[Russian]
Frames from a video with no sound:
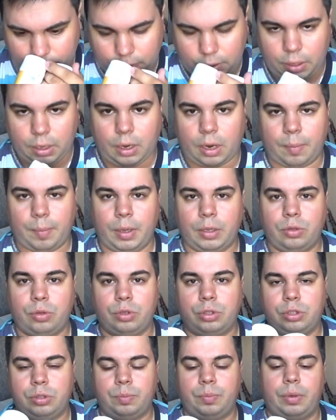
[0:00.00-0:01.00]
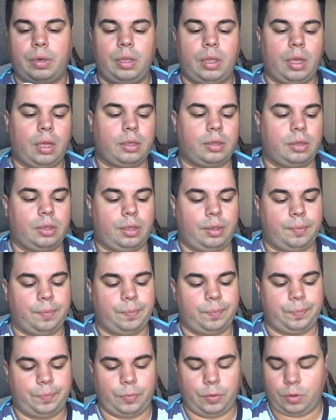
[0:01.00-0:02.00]
И аромат очень приятный.
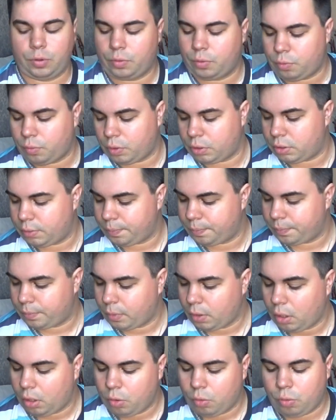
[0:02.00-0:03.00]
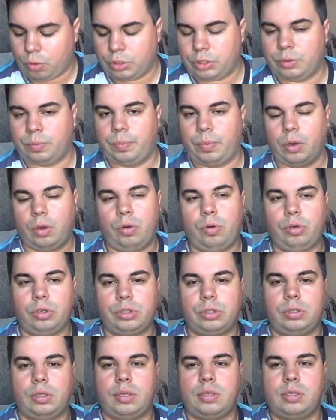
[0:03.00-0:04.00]
Вот. Очень
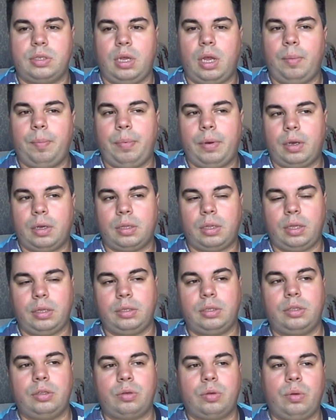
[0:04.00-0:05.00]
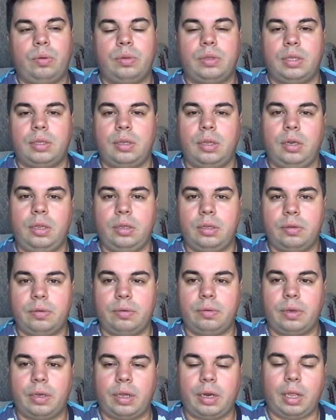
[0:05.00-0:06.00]
похож на запах, знаете, такого
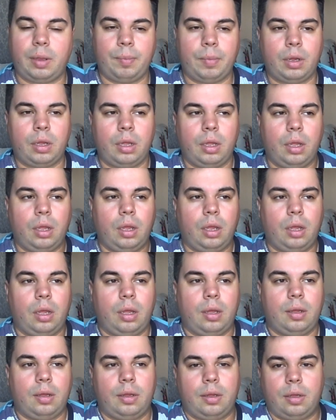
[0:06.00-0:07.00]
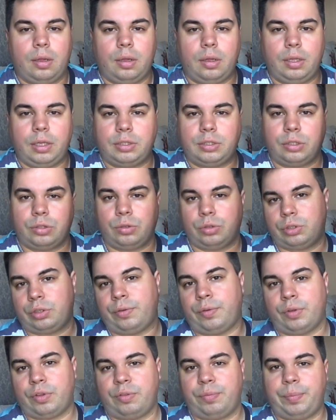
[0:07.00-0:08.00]
ланолинового крема. Э, если кто
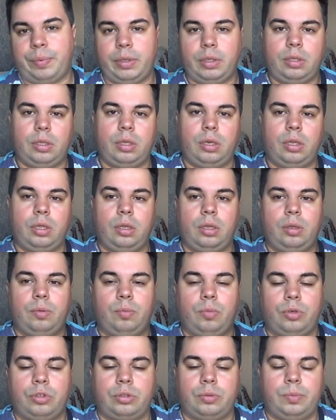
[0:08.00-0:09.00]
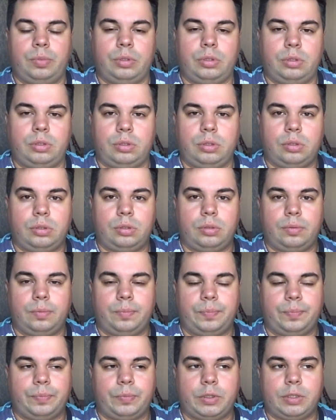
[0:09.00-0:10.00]
живет в Питере и, может быть, э,
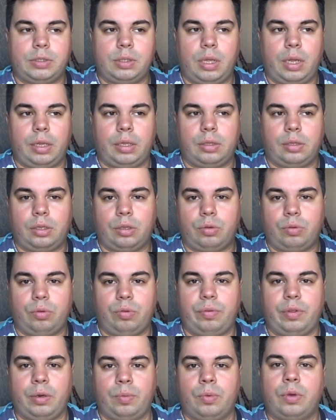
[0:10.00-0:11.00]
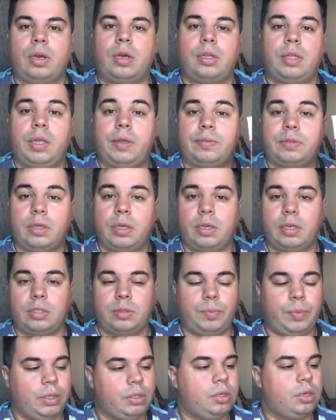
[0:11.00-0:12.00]
знает такую фирму, как Невская
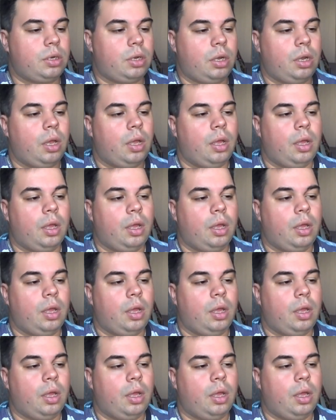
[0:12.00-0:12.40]
косметика.